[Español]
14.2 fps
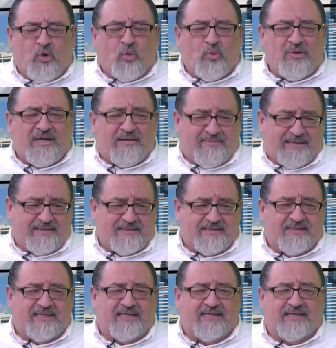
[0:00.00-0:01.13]
una vez
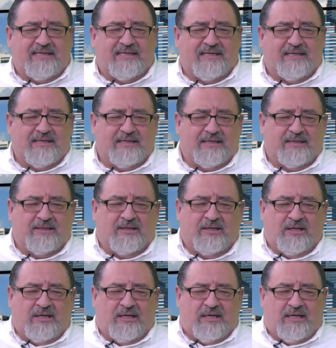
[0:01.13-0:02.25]
que
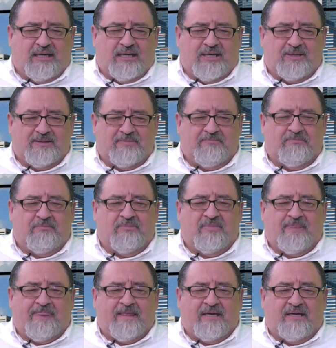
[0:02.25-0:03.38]
eh,
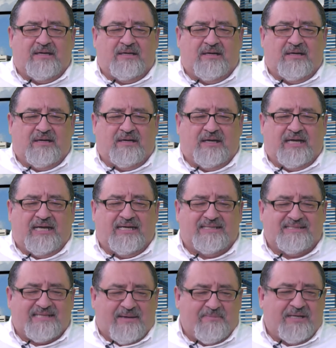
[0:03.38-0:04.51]
el
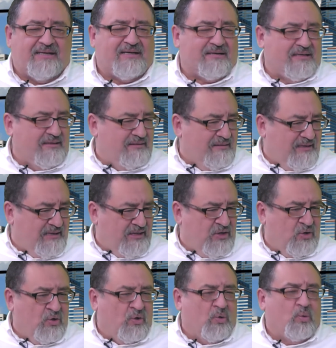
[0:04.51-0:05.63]
examen le rinde
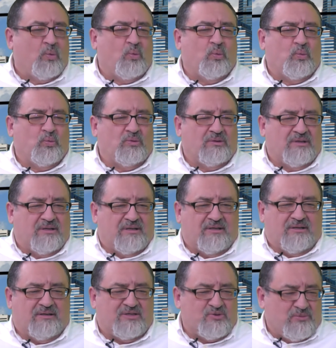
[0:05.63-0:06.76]
un
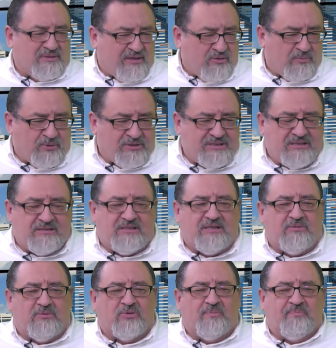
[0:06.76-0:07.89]
resultado
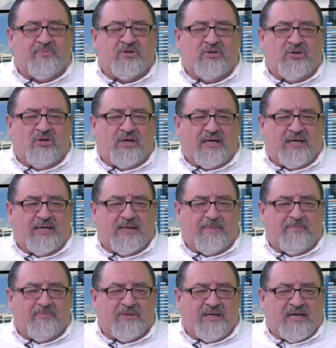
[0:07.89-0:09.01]
positivo,
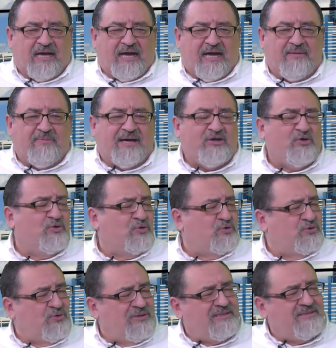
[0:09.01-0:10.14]
hay varios
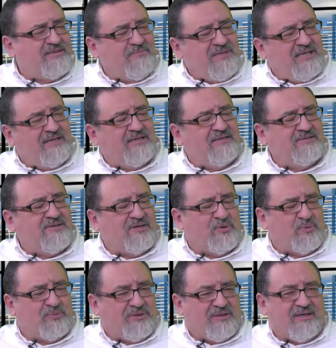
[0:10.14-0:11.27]
doctores también en nuestra
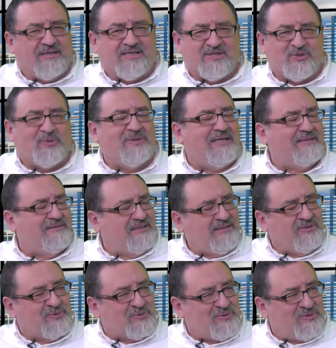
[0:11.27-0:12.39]
comunidad que son
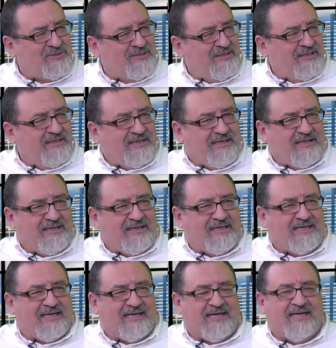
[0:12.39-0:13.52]
latinos y
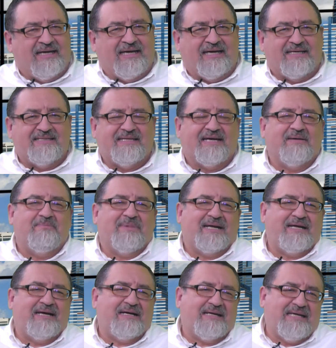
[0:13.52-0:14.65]
que están en
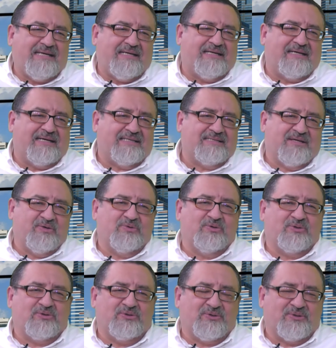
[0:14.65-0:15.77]
varias clínicas. Hay un
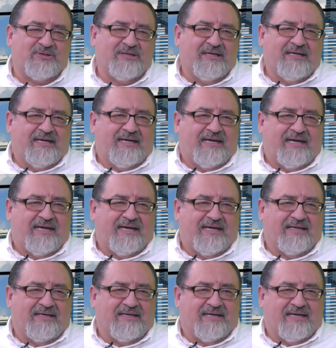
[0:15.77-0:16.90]
doctor
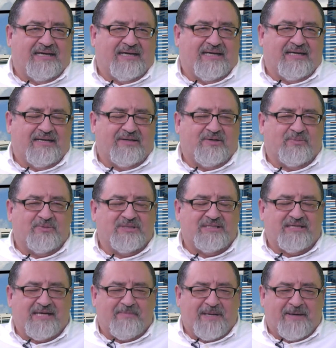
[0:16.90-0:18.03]
en, el, ¿cómo se
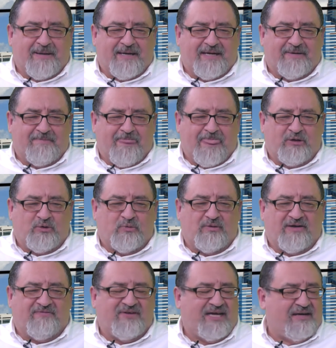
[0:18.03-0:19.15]
llama? En
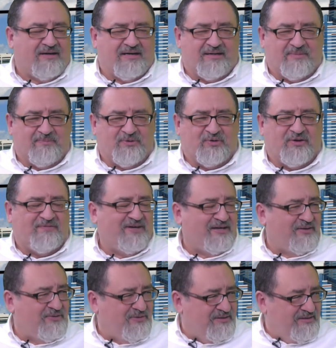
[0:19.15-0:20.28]
UF, uh,
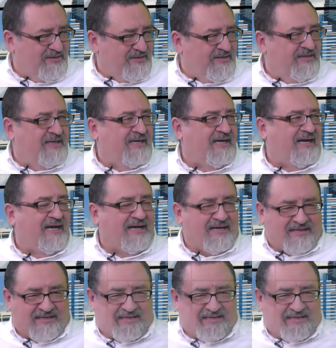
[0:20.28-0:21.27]
Health, ah,